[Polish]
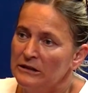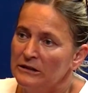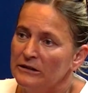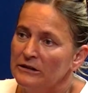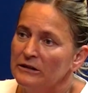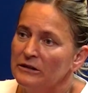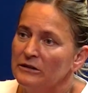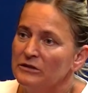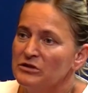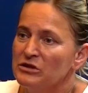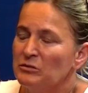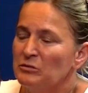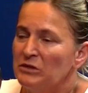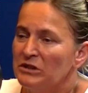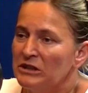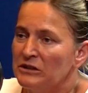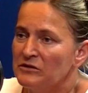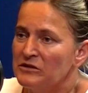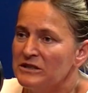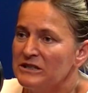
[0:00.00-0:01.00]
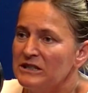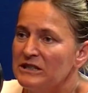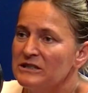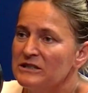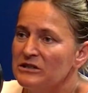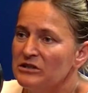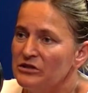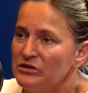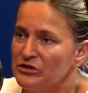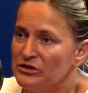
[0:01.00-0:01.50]
i żeby te wszystkie
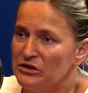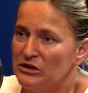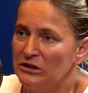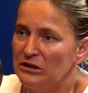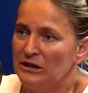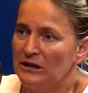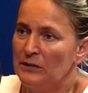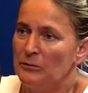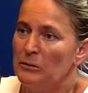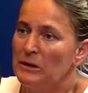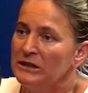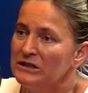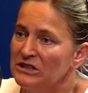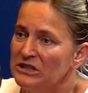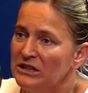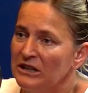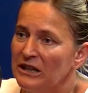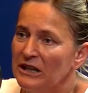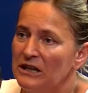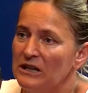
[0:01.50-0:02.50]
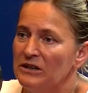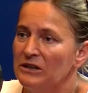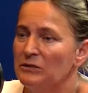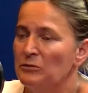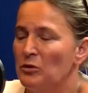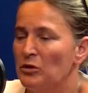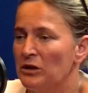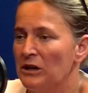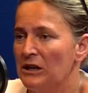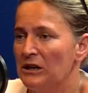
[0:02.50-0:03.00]
zniszczenia materialne,
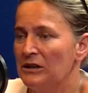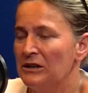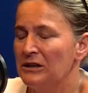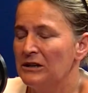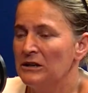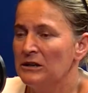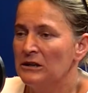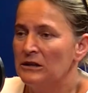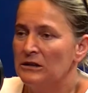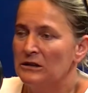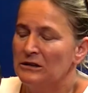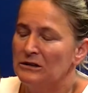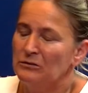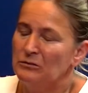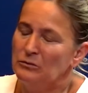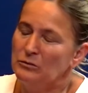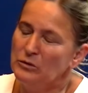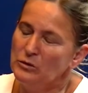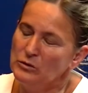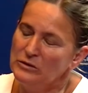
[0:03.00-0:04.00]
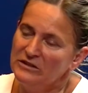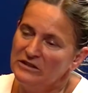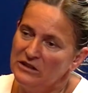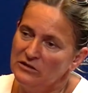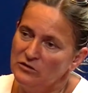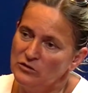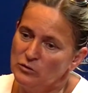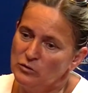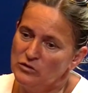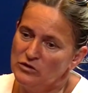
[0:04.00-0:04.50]
moralne były
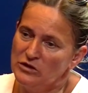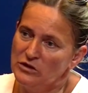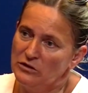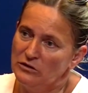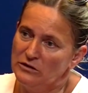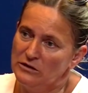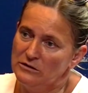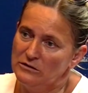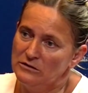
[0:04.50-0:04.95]
zadośćuczynione.